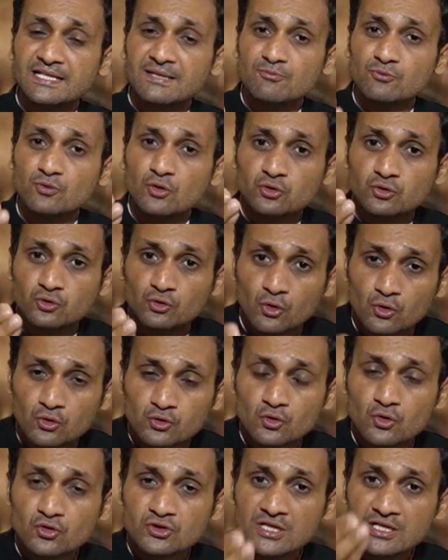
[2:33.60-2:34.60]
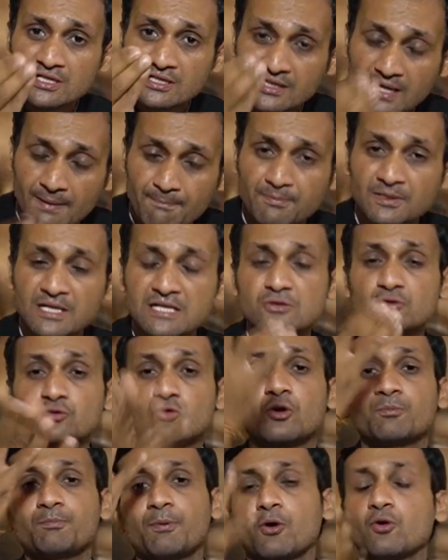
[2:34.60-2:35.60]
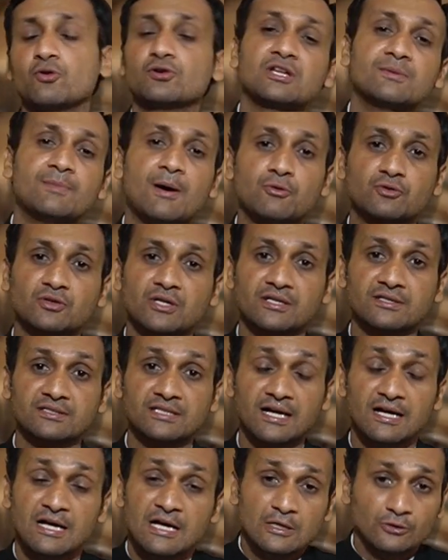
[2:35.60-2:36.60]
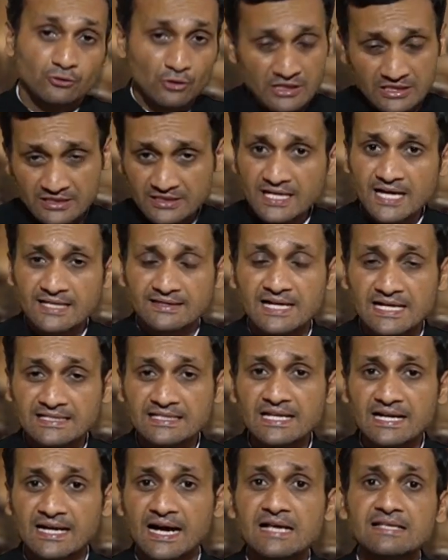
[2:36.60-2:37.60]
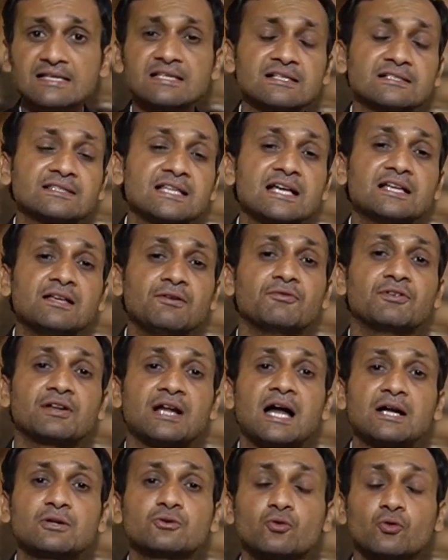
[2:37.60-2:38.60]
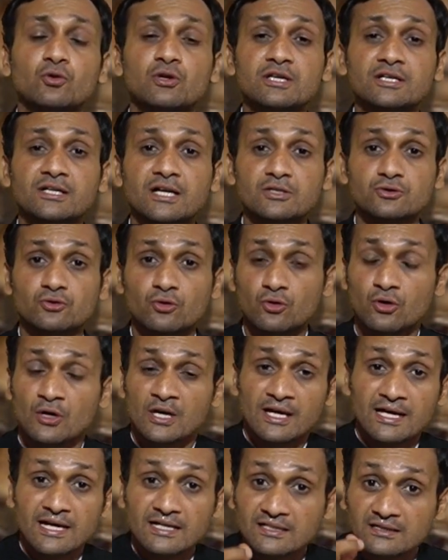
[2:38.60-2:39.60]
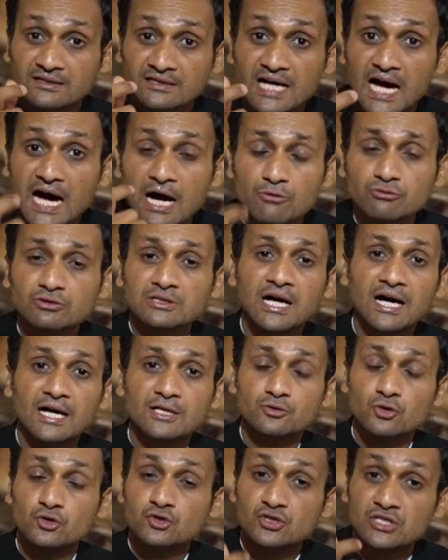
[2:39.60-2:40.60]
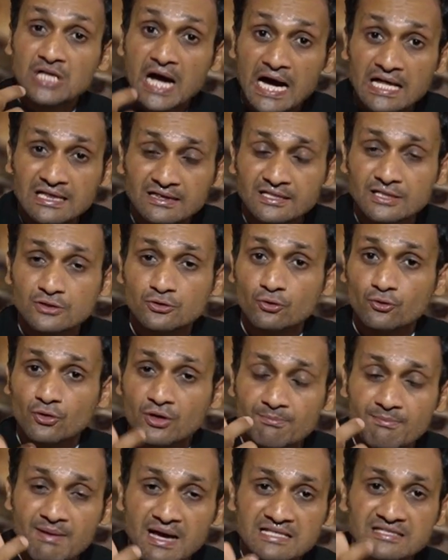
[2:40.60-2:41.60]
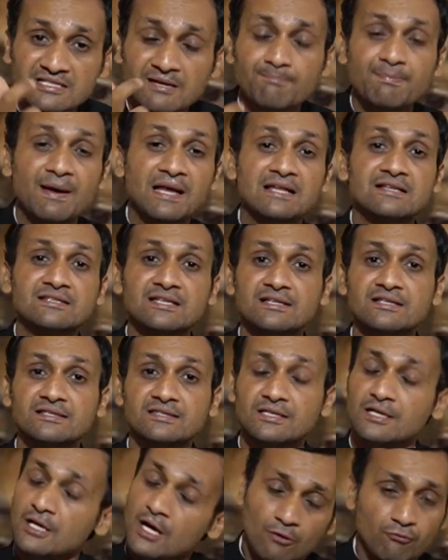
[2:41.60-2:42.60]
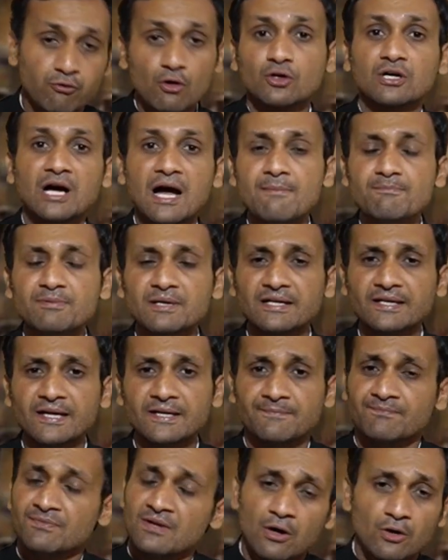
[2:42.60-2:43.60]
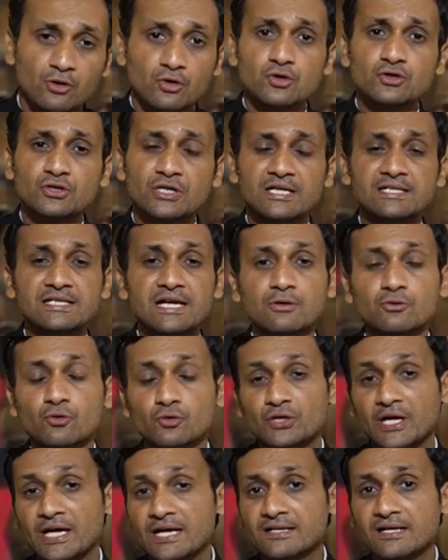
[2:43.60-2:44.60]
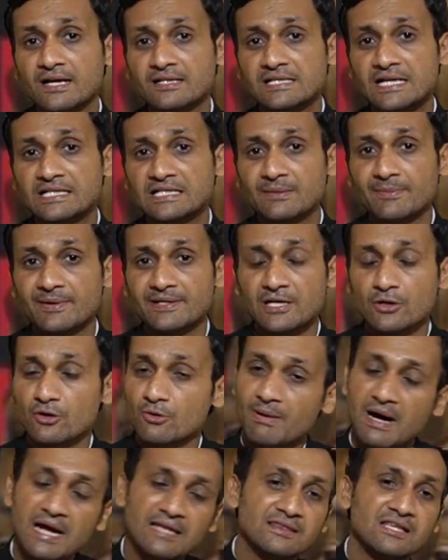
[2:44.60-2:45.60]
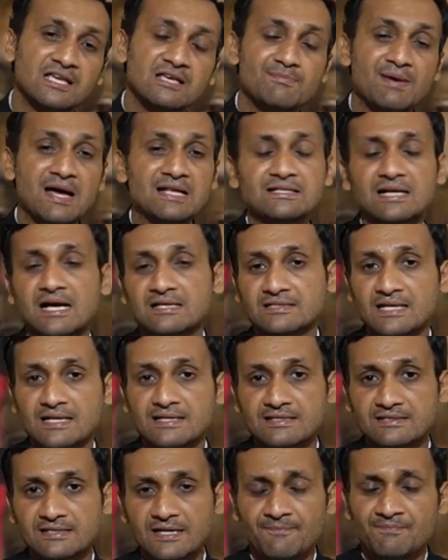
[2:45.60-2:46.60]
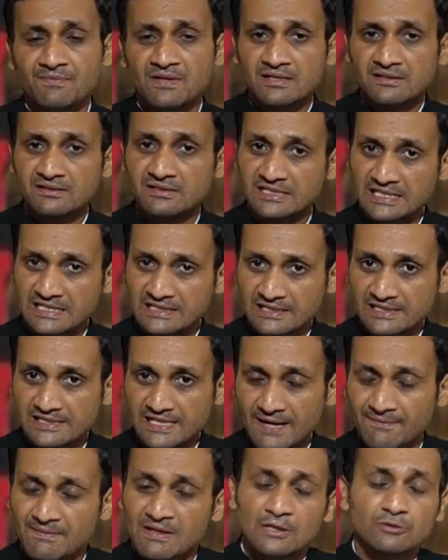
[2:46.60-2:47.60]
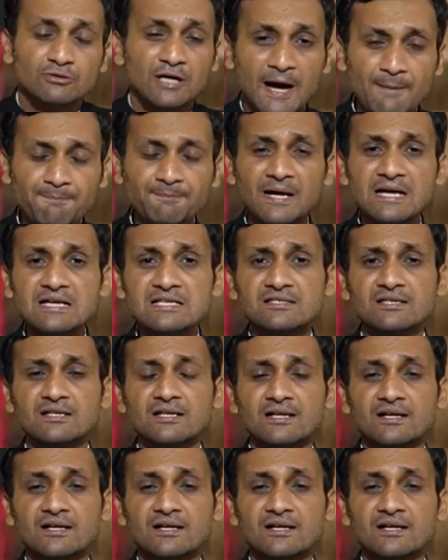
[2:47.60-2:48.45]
टीम को 200 से कम के स्कोर पर उल्टी आउट कर दिया तो इससे अंदाजा लगाया जा सकता है कि विराट कोहली का जो एक दाव था जो चाल थी जो उन्होंने मैच से पहले चली थी वो काम कर गई और ऑस्ट्रेलिया को ढेर कर दिया टीम इंडिया ने भारत ने मैच आसानी से जीत लिया तो आपका इस